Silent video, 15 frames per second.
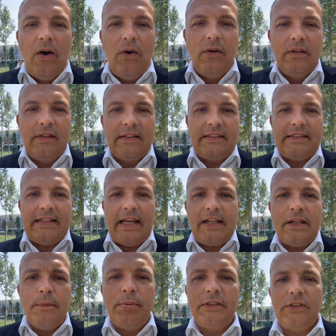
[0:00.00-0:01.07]
Und das ist
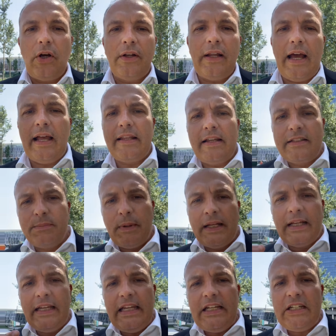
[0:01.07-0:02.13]
echt eine Besonderheit. Also
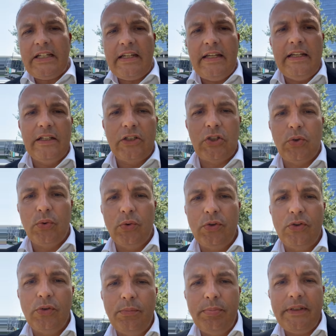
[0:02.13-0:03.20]
man riecht hier
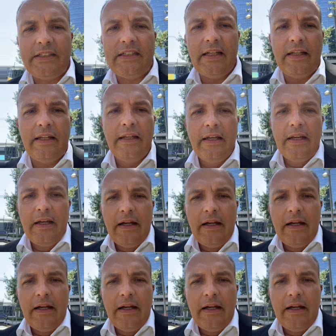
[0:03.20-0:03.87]
schon so ein bisschen,